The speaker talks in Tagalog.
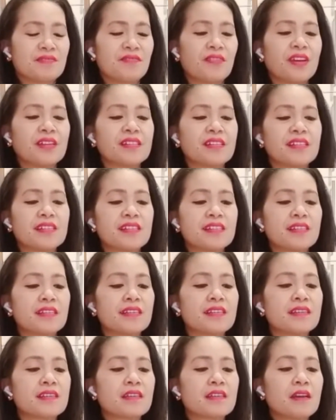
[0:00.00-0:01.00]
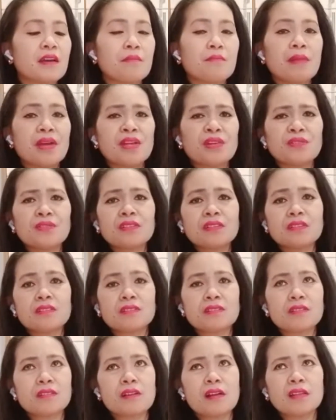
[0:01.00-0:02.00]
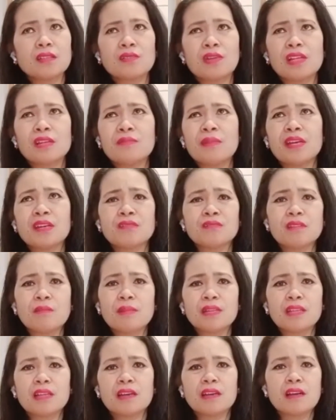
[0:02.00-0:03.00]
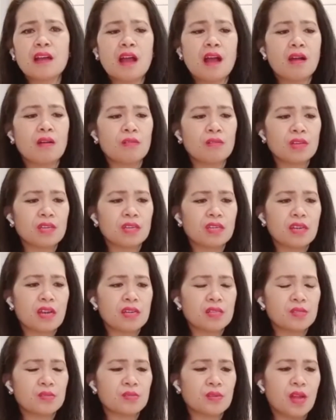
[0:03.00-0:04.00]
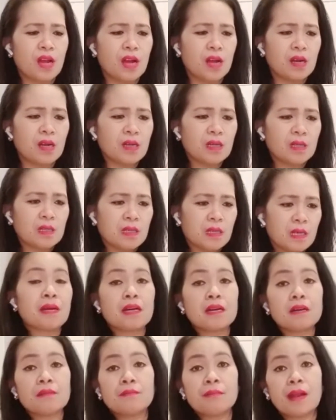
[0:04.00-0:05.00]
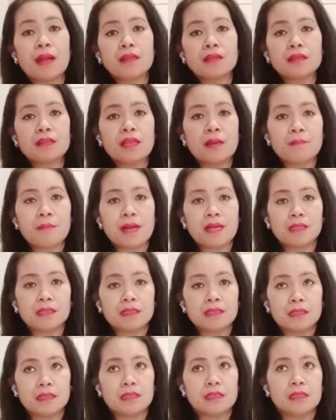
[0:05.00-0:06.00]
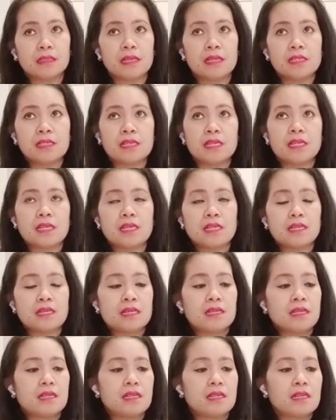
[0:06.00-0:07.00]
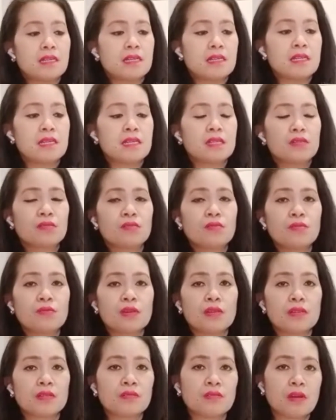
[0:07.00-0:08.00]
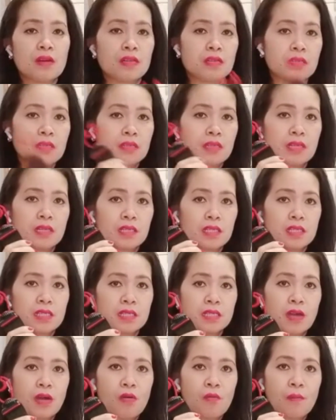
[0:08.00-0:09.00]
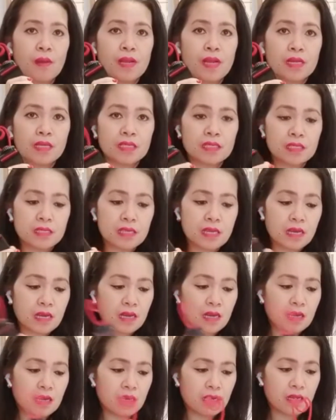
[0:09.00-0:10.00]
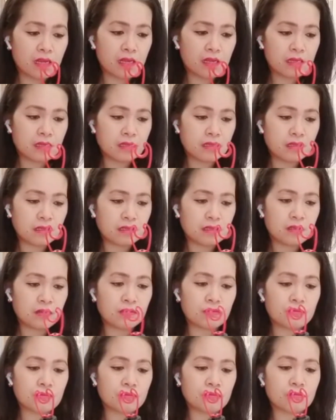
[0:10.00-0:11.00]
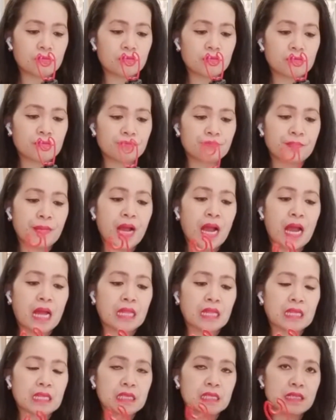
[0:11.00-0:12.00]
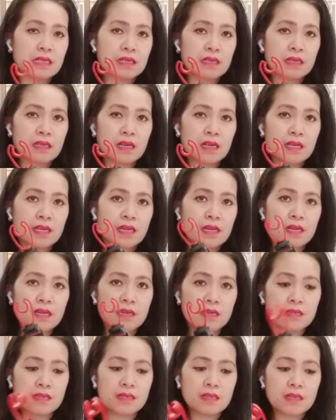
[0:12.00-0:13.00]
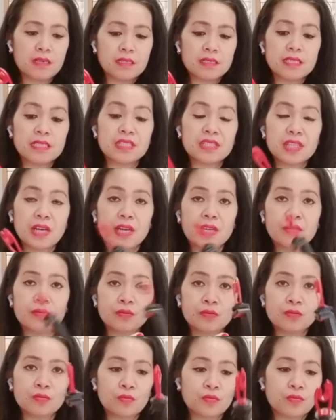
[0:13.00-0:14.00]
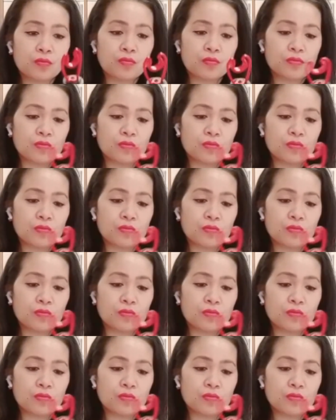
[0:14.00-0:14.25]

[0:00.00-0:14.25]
Finally. Mayroon, actually mayroon naman talaga ako eh. Kaso lang, ibang brand naman. Kasi ito, ito ay nakikita ko palagi sa yung pangalan niya. Kaya, gintry ko to.